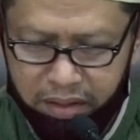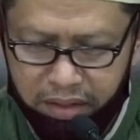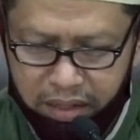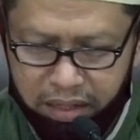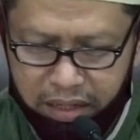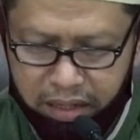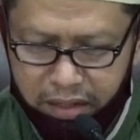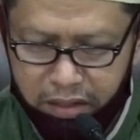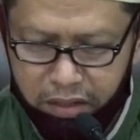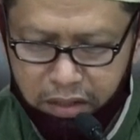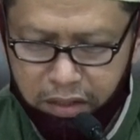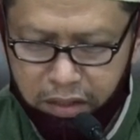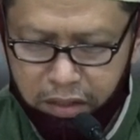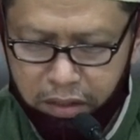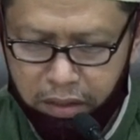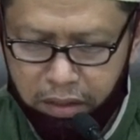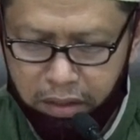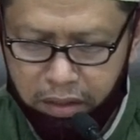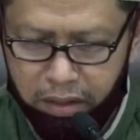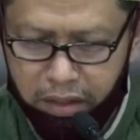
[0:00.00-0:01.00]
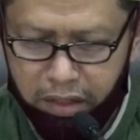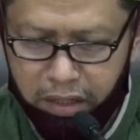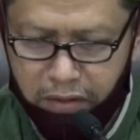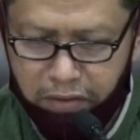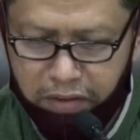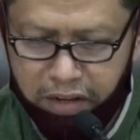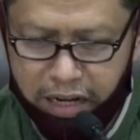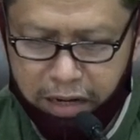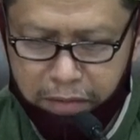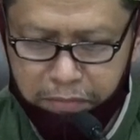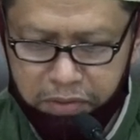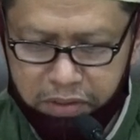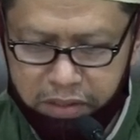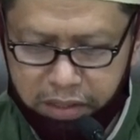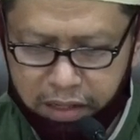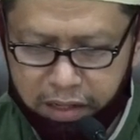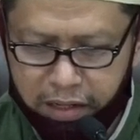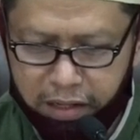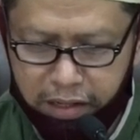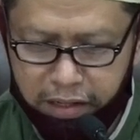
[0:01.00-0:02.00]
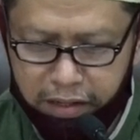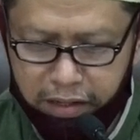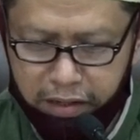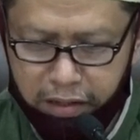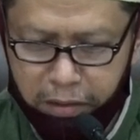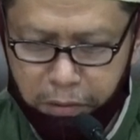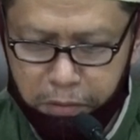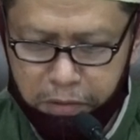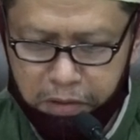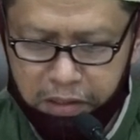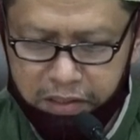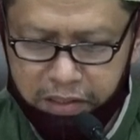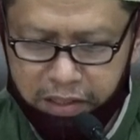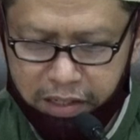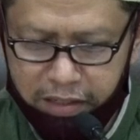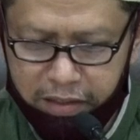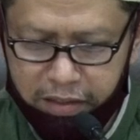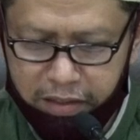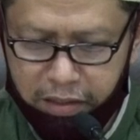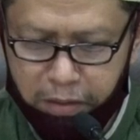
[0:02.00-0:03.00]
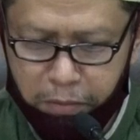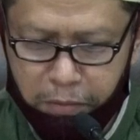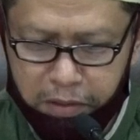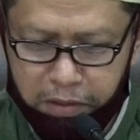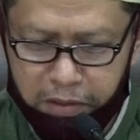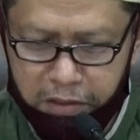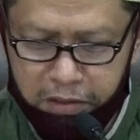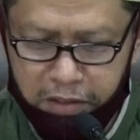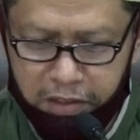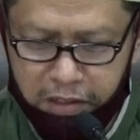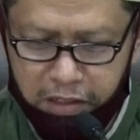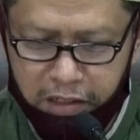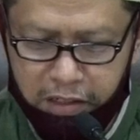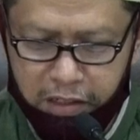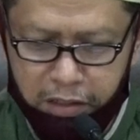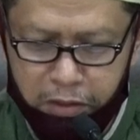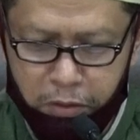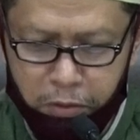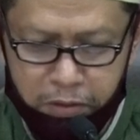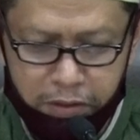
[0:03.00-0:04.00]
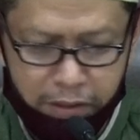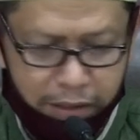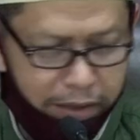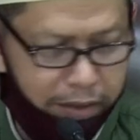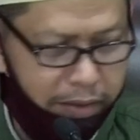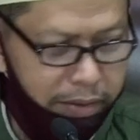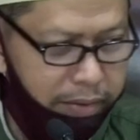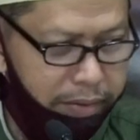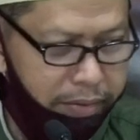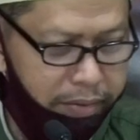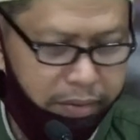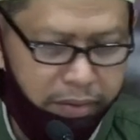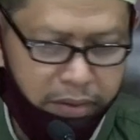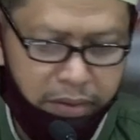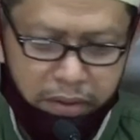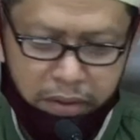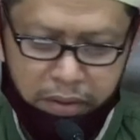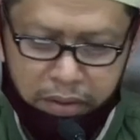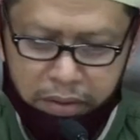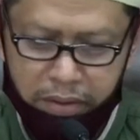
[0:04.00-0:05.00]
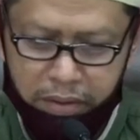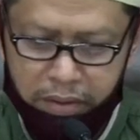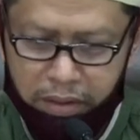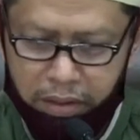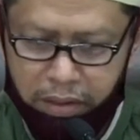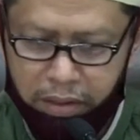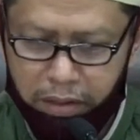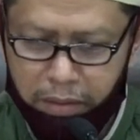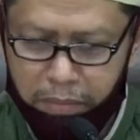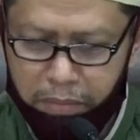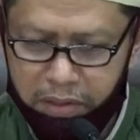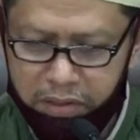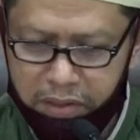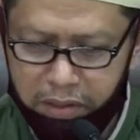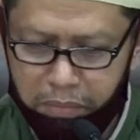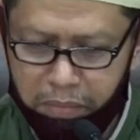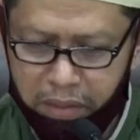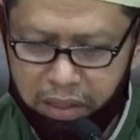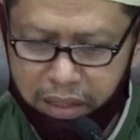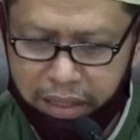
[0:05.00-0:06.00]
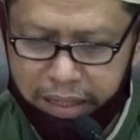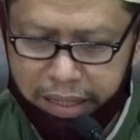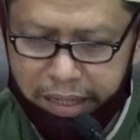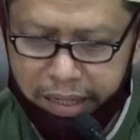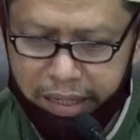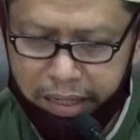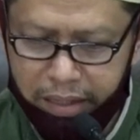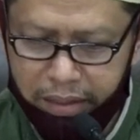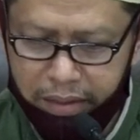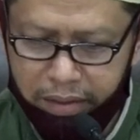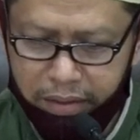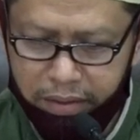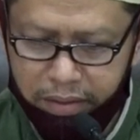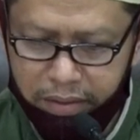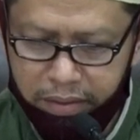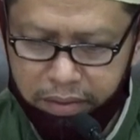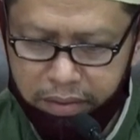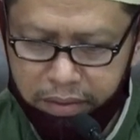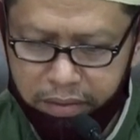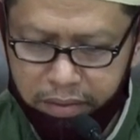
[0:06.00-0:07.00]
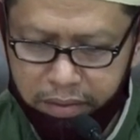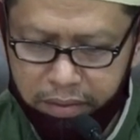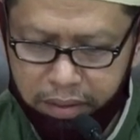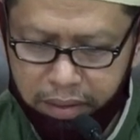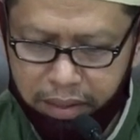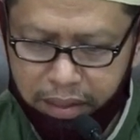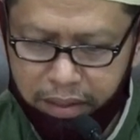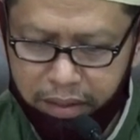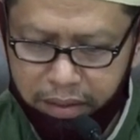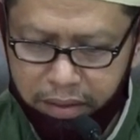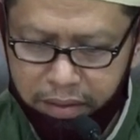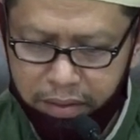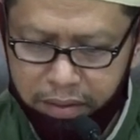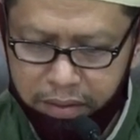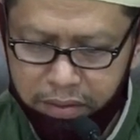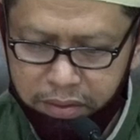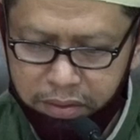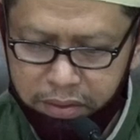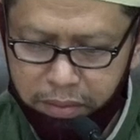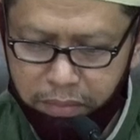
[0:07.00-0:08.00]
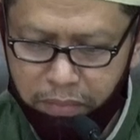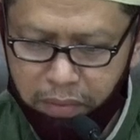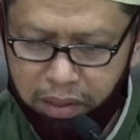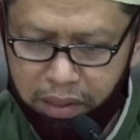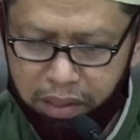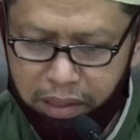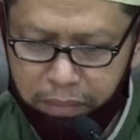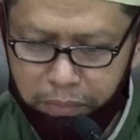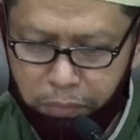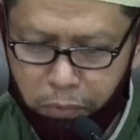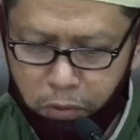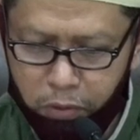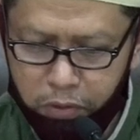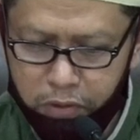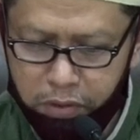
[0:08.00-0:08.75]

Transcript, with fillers: Ya, ya, fa amsaka indahu tis'atan wa tis'ina juzan. Allah masih menahan ya 99